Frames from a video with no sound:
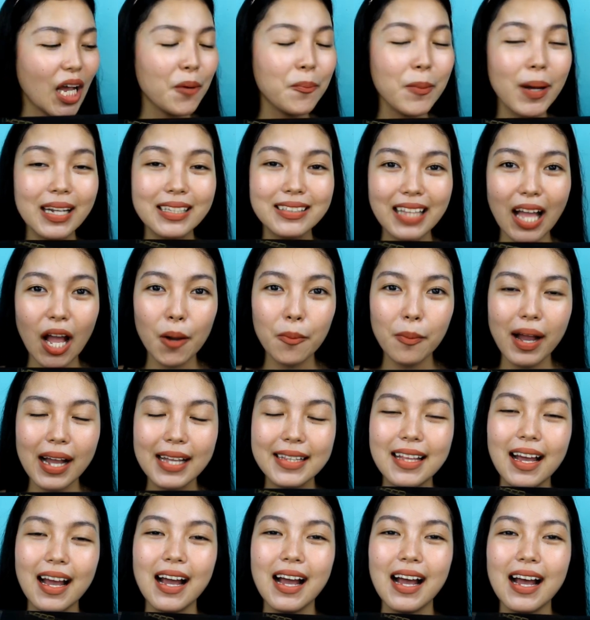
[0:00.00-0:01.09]
Amang tama,
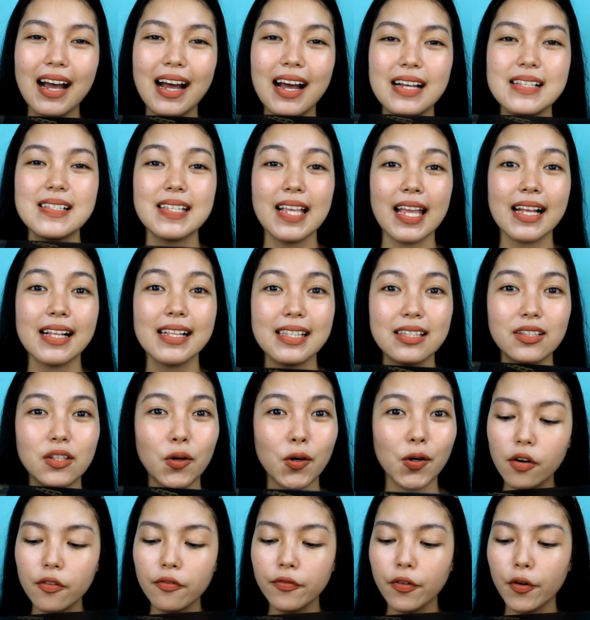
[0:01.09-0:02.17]
naka-sale
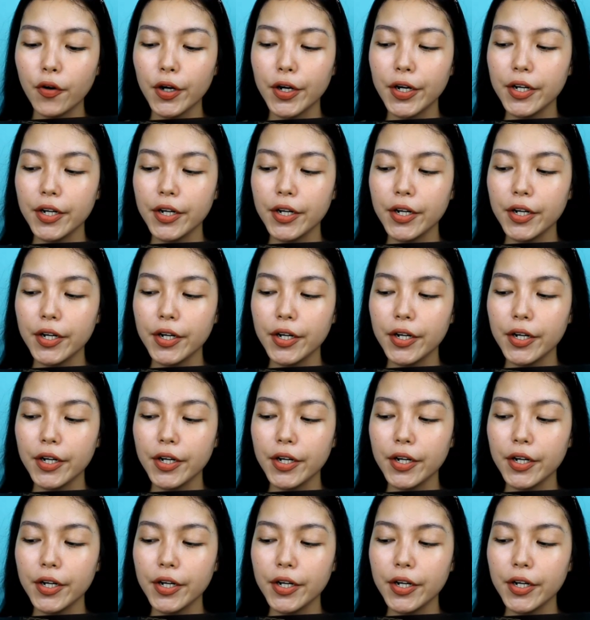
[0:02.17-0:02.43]
to for